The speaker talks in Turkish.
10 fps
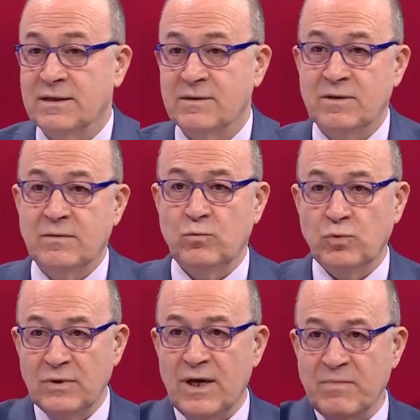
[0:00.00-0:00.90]
Şimdi
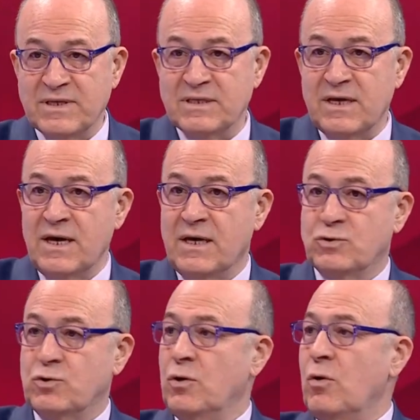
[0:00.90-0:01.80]
bunlar basına
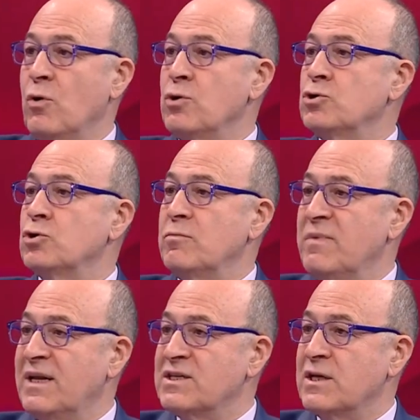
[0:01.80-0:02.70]
yansıyor. Oyuncunun
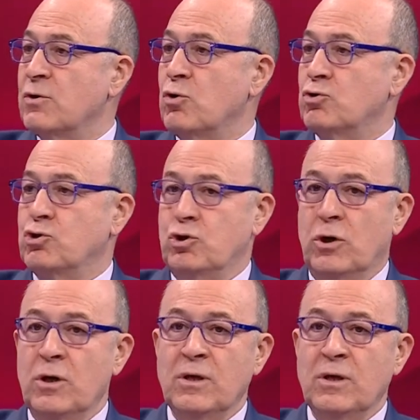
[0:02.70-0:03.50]
menajeri konuşuyor.